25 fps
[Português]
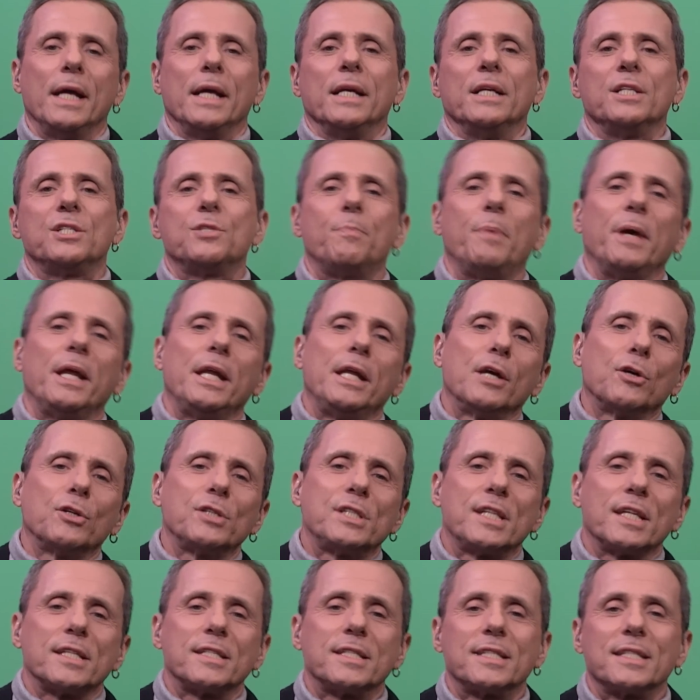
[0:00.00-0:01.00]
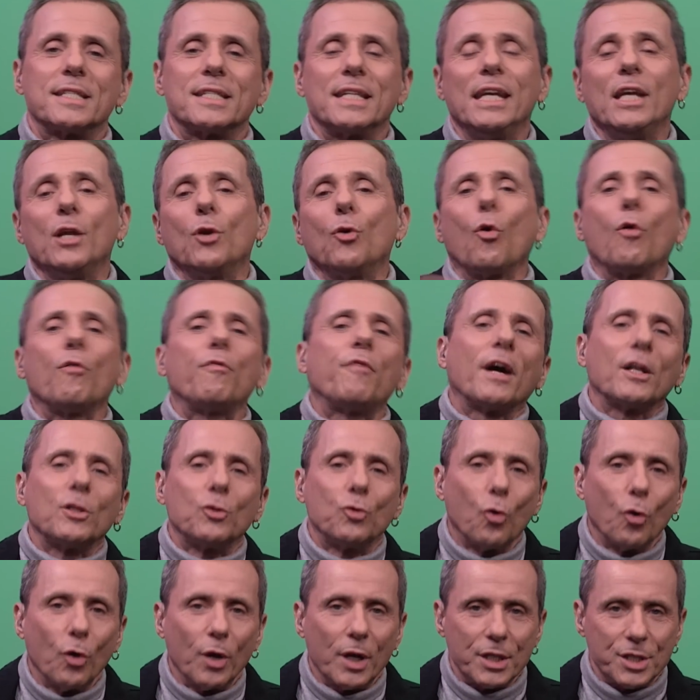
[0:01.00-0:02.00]
experiências
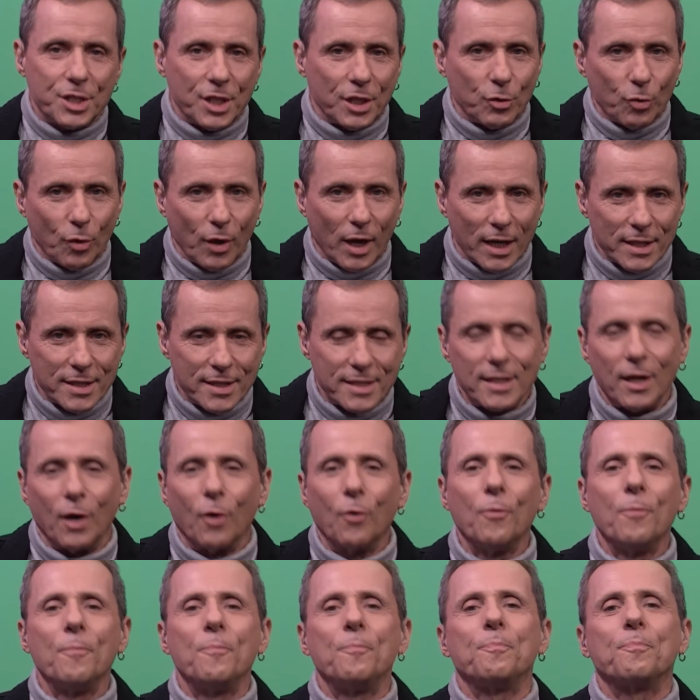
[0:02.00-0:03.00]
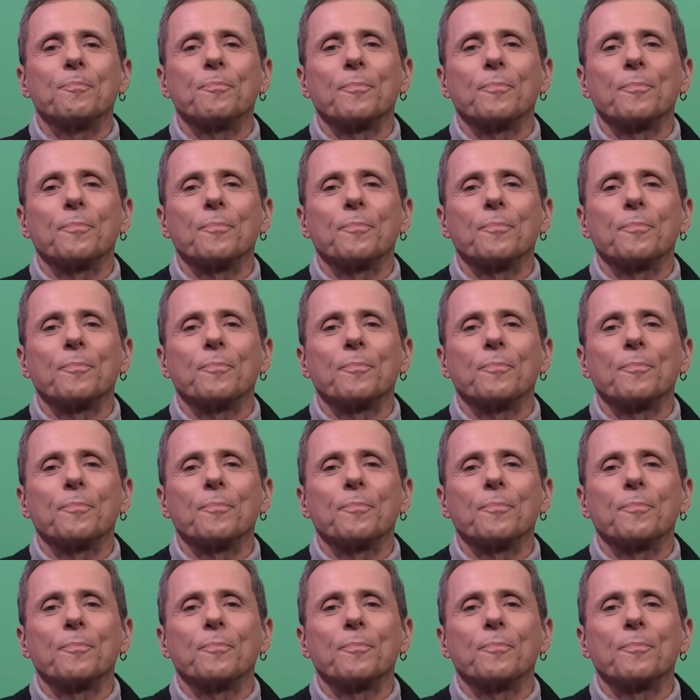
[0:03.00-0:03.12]
inovadoras de educação